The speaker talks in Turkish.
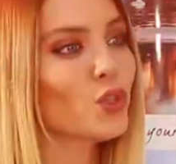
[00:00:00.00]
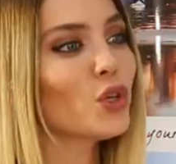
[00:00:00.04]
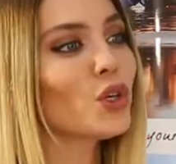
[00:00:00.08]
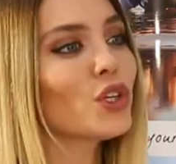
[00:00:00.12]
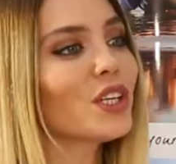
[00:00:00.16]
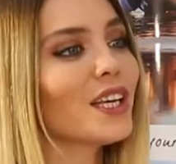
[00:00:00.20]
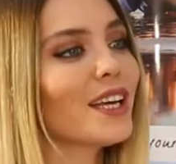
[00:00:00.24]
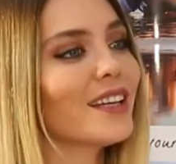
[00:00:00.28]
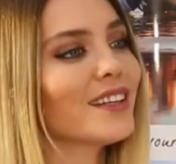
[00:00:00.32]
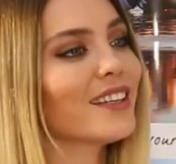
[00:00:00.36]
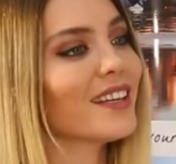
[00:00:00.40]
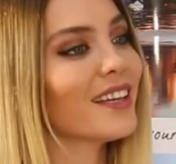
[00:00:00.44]

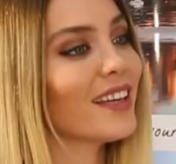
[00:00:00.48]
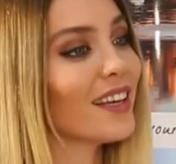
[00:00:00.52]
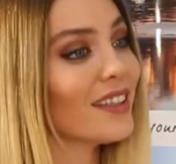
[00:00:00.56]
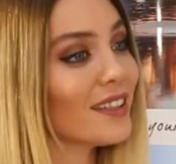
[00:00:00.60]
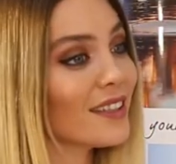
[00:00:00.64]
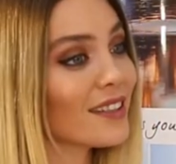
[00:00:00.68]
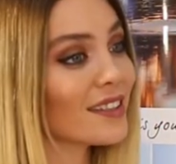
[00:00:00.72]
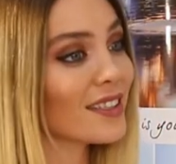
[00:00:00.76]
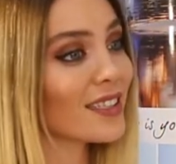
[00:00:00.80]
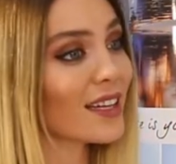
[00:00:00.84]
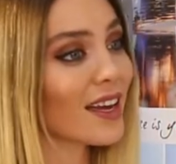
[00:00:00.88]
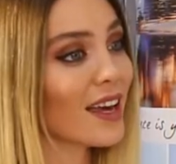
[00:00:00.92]
Türkiye'de
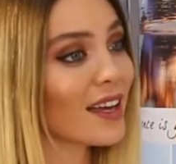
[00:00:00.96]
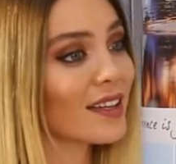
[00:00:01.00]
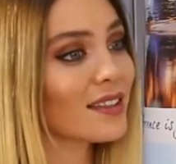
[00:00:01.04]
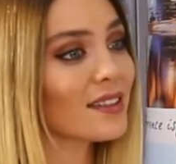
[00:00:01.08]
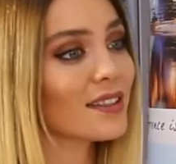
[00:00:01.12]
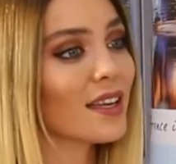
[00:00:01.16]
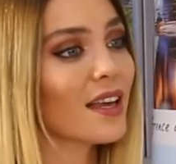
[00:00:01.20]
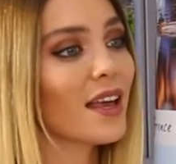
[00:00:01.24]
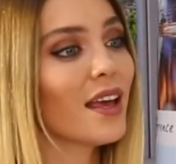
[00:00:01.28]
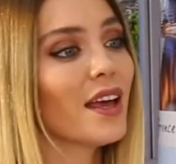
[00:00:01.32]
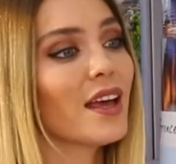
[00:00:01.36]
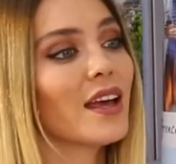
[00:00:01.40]
yeni trend
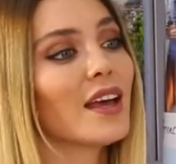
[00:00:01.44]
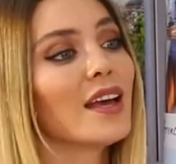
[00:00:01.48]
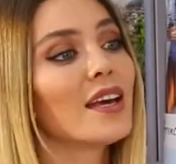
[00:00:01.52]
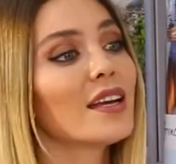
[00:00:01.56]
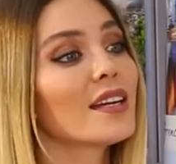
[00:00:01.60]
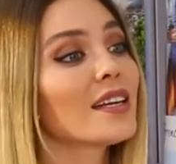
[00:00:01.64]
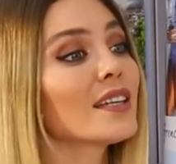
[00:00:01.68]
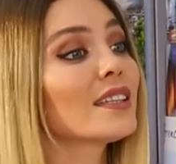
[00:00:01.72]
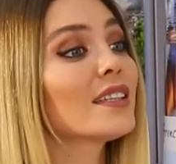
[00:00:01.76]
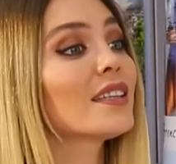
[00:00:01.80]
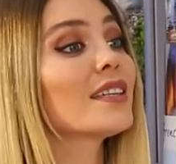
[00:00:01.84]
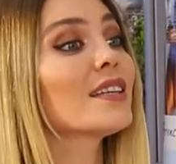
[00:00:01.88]

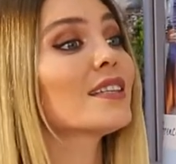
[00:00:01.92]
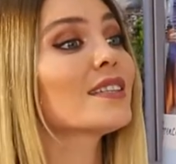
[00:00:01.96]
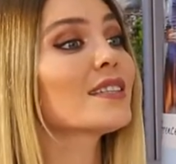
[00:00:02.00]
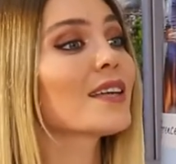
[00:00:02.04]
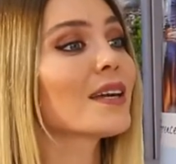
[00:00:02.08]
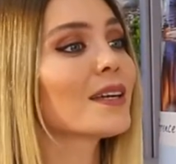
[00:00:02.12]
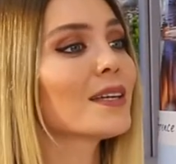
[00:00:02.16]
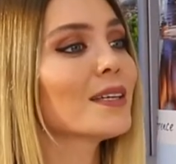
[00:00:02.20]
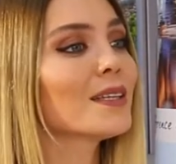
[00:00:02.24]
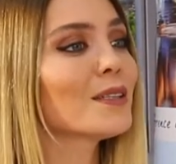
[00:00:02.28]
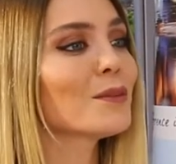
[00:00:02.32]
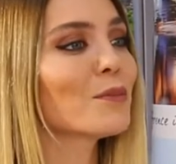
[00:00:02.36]
e, radara
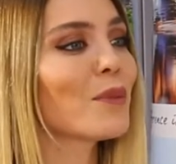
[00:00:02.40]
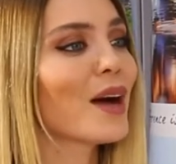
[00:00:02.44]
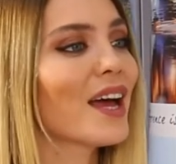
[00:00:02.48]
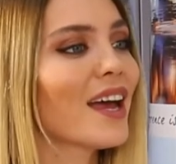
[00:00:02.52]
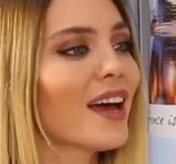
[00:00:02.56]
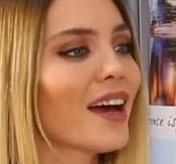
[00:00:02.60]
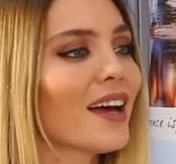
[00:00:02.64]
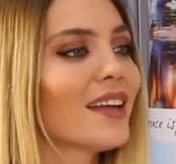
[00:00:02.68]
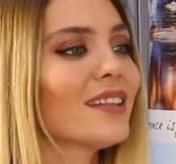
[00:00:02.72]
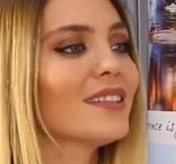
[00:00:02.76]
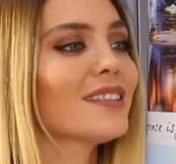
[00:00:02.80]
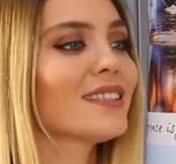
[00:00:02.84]

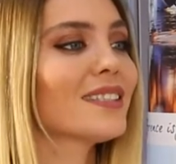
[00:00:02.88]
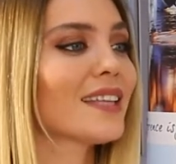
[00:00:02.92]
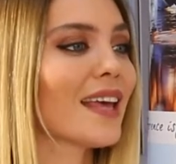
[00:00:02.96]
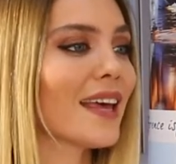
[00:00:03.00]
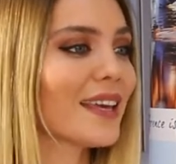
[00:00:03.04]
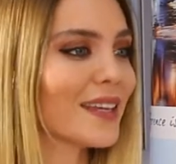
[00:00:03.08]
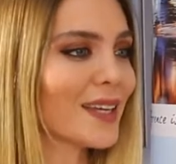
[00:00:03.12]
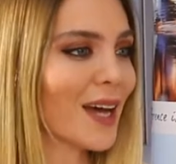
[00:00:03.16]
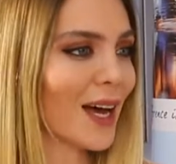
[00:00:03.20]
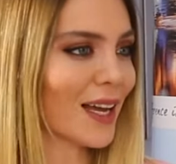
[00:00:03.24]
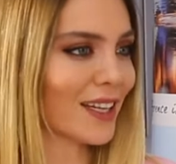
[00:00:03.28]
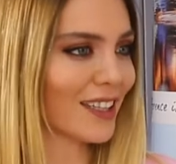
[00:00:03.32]
takılmayan
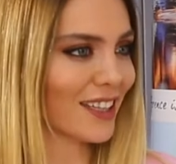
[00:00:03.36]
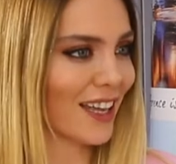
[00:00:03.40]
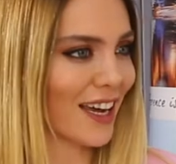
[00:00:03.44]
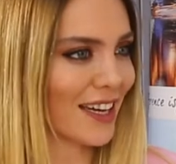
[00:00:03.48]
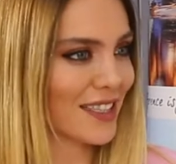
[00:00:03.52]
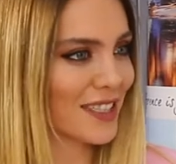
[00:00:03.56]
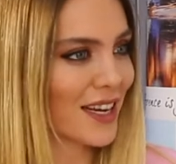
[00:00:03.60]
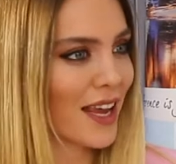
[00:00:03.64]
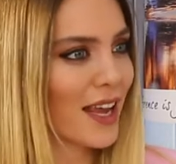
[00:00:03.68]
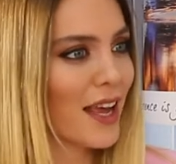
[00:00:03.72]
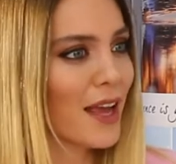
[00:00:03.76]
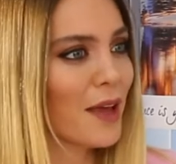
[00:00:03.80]

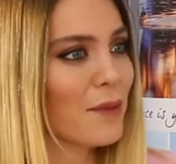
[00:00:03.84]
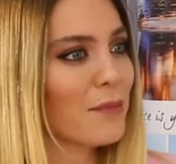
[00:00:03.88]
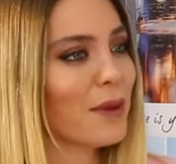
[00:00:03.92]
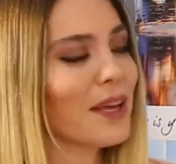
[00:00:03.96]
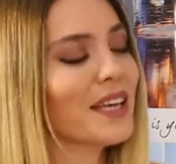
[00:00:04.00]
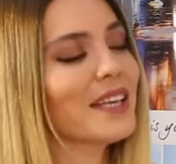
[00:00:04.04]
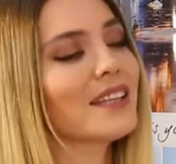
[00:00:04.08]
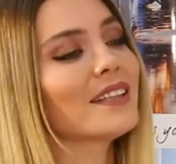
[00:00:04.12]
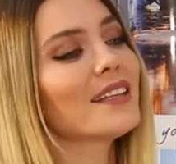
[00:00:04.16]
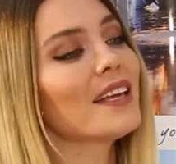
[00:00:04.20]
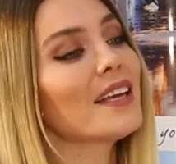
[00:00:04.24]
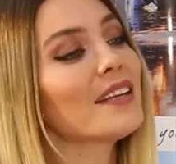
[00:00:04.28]
seyyahlar.
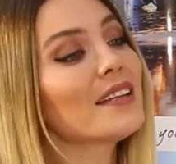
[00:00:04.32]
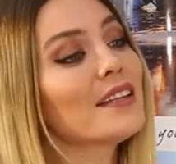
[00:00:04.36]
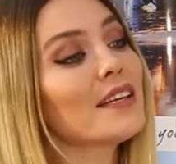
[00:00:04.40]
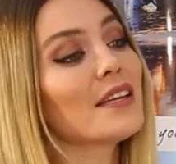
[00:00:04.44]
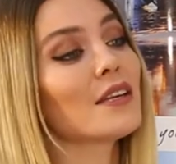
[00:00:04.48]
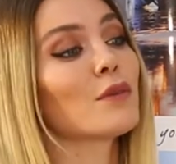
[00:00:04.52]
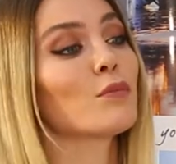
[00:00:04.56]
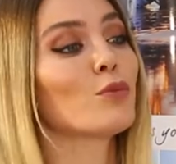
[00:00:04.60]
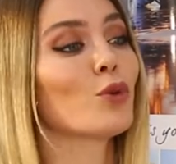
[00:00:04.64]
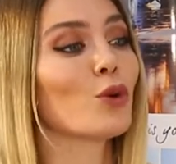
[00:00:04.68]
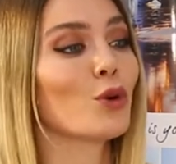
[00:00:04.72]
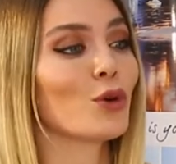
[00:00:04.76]
Peki
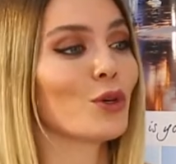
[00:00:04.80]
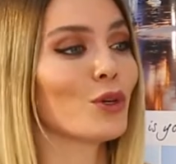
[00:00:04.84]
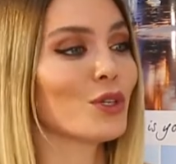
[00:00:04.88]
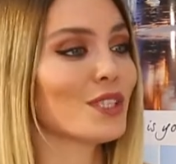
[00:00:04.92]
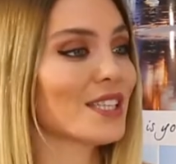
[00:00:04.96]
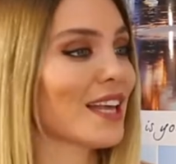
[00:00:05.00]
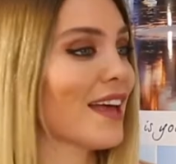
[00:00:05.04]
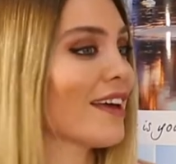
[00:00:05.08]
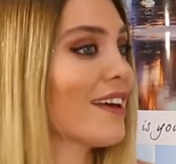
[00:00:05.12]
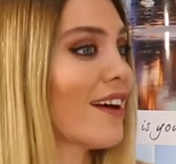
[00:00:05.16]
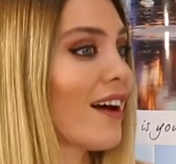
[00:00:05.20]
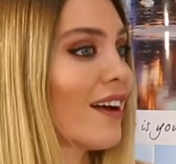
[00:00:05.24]
nedir bu
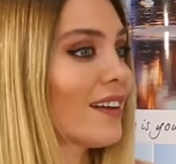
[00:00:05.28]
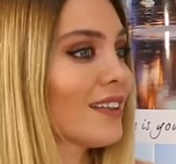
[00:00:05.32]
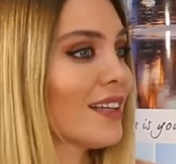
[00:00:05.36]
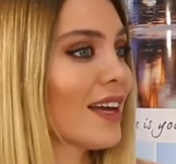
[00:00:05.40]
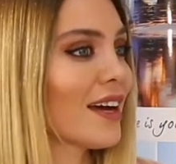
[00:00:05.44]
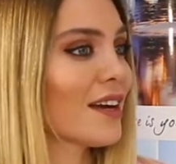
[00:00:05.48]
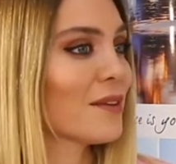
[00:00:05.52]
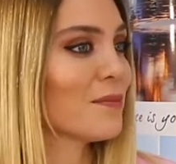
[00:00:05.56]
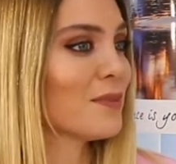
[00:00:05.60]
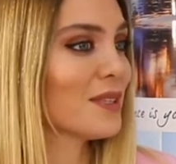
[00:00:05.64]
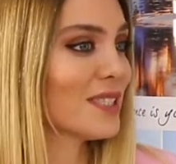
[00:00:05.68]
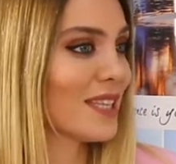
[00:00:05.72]

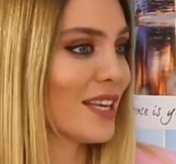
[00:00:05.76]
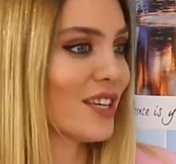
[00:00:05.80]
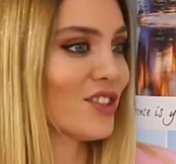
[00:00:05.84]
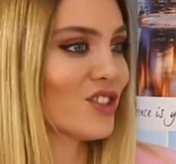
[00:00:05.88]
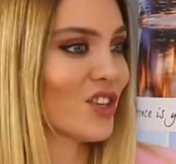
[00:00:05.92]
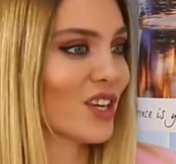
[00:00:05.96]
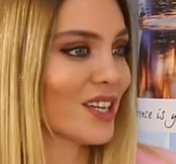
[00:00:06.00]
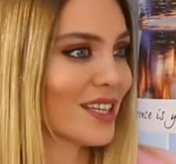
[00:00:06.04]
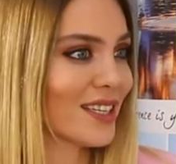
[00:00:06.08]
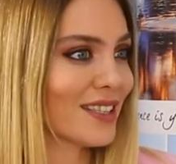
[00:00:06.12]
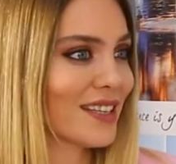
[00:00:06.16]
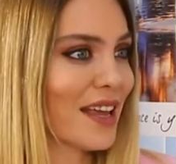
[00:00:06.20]
seyyahlar? Bize
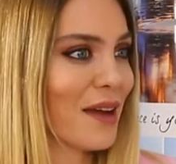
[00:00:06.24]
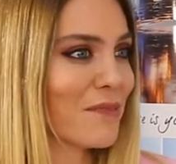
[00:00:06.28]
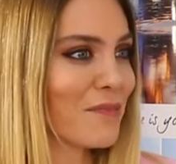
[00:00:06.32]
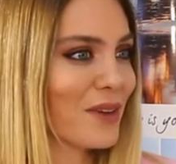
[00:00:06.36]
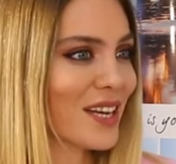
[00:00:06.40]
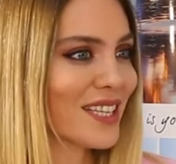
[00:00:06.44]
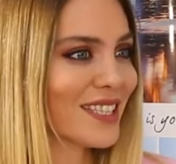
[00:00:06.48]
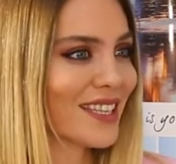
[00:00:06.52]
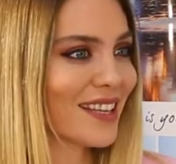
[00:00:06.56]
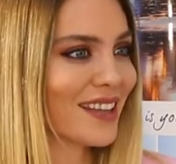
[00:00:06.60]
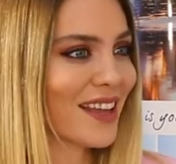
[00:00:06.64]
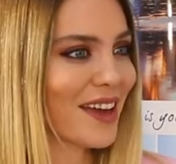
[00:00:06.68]
içeriğinden
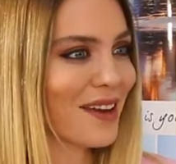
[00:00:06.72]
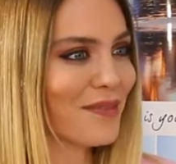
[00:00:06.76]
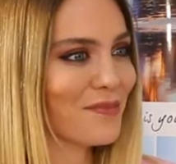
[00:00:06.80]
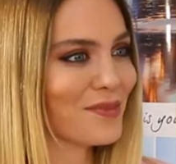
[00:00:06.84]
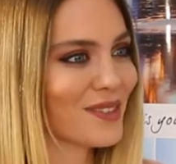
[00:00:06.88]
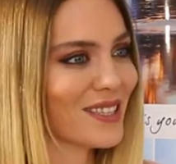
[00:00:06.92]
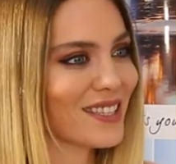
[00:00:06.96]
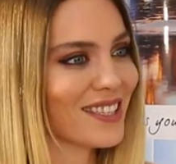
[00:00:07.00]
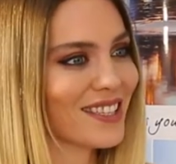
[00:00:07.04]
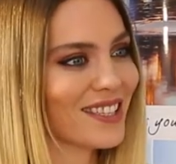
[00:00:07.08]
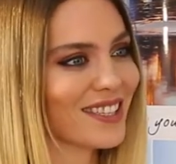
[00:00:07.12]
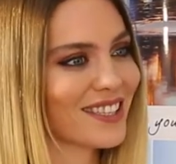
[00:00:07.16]
bahseder
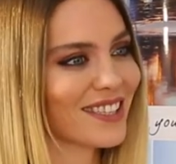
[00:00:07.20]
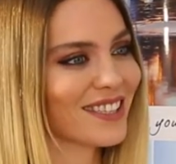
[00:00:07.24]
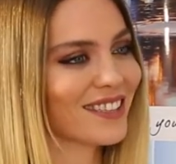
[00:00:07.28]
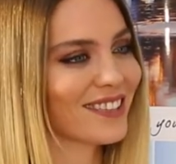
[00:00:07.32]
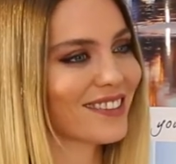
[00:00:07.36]
misiniz?